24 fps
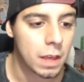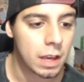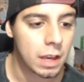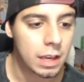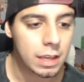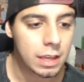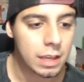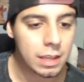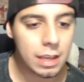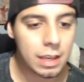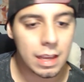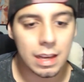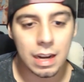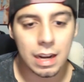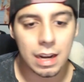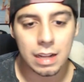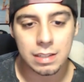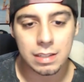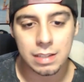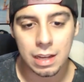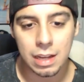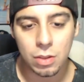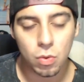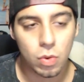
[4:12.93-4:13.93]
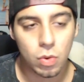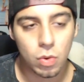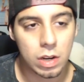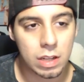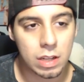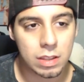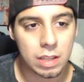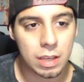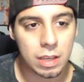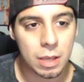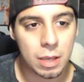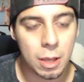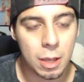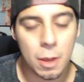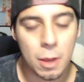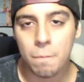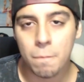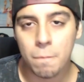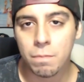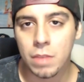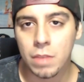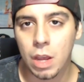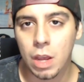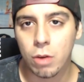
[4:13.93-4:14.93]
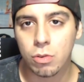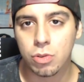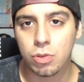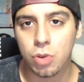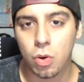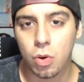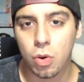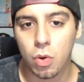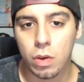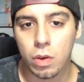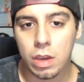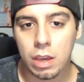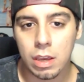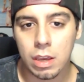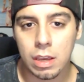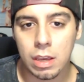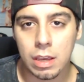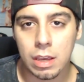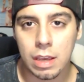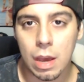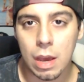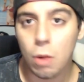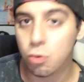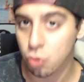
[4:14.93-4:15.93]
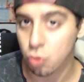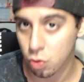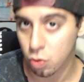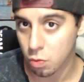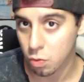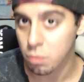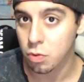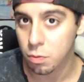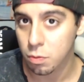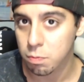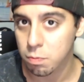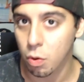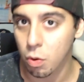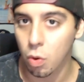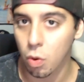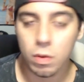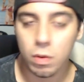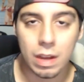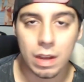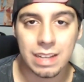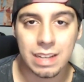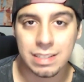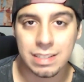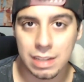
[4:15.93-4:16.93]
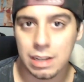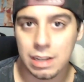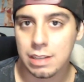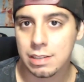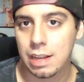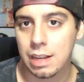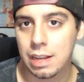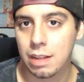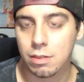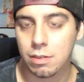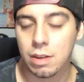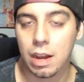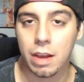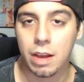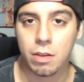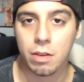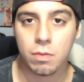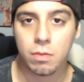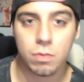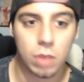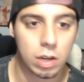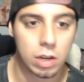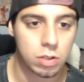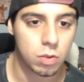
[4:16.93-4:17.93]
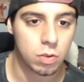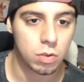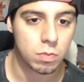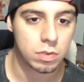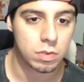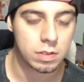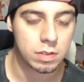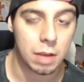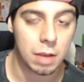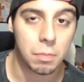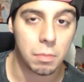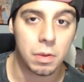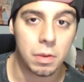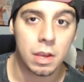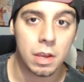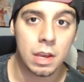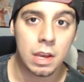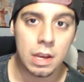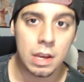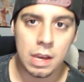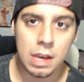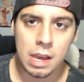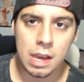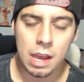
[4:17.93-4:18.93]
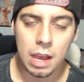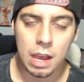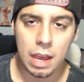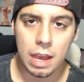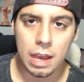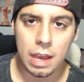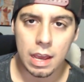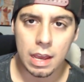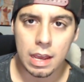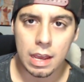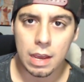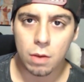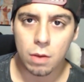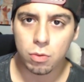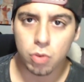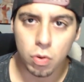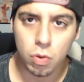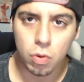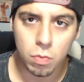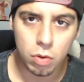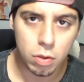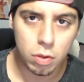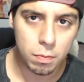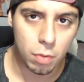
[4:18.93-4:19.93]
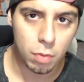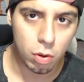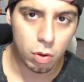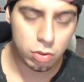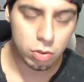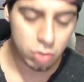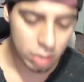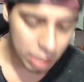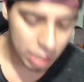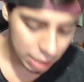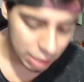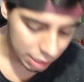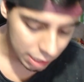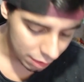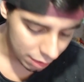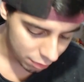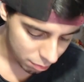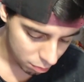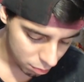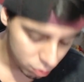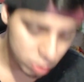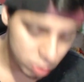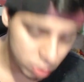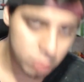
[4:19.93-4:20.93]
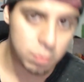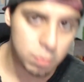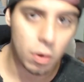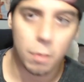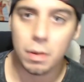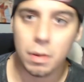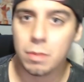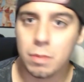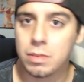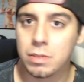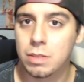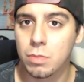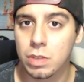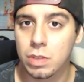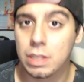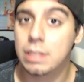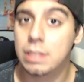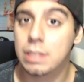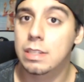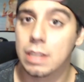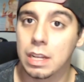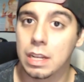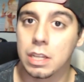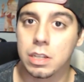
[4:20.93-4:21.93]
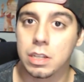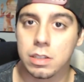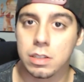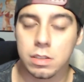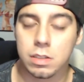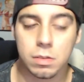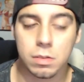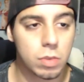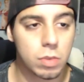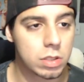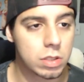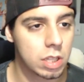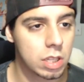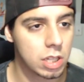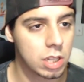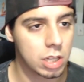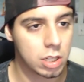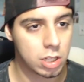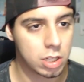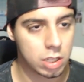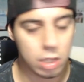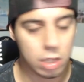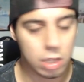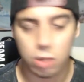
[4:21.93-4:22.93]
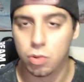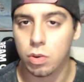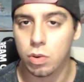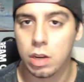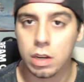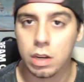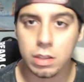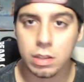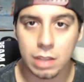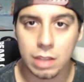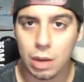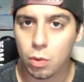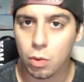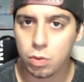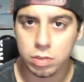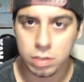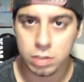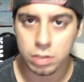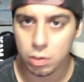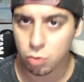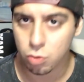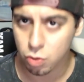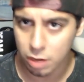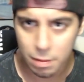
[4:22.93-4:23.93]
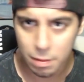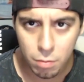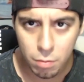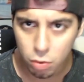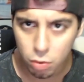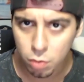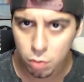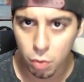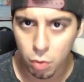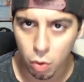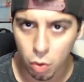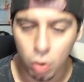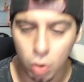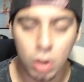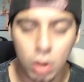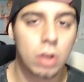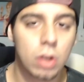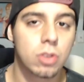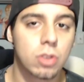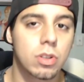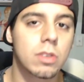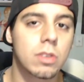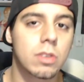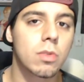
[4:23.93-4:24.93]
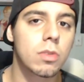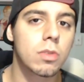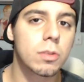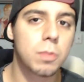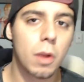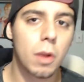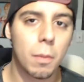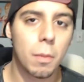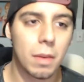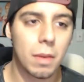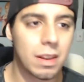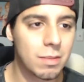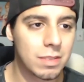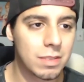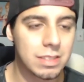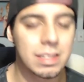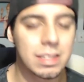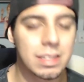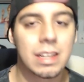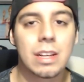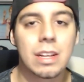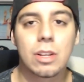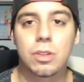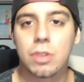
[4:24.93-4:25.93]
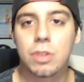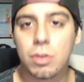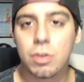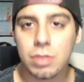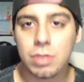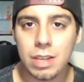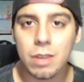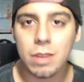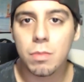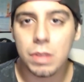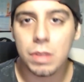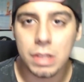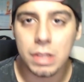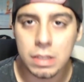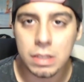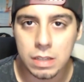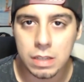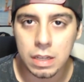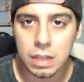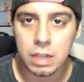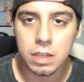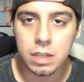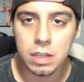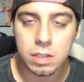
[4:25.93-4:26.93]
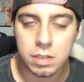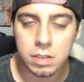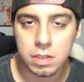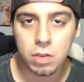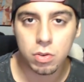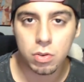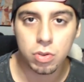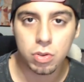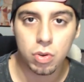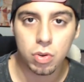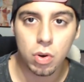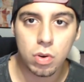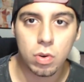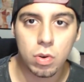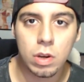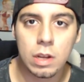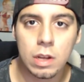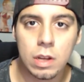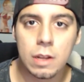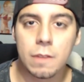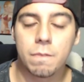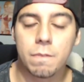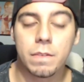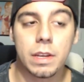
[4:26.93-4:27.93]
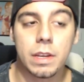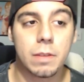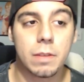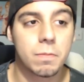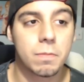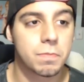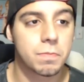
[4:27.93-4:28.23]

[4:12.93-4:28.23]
E é engraçado, ontem é um jogo que é um jogo muito bom, recém-lançado, claro, acho que todo mundo sabe. É, é um jogo muito bom, só que teve muitos problemas e muitas críticas. Muita gente que está jogando está gostando, o jogo é muito bom. Só que alguns problemas trouxeram muitas críticas ao jogo, né?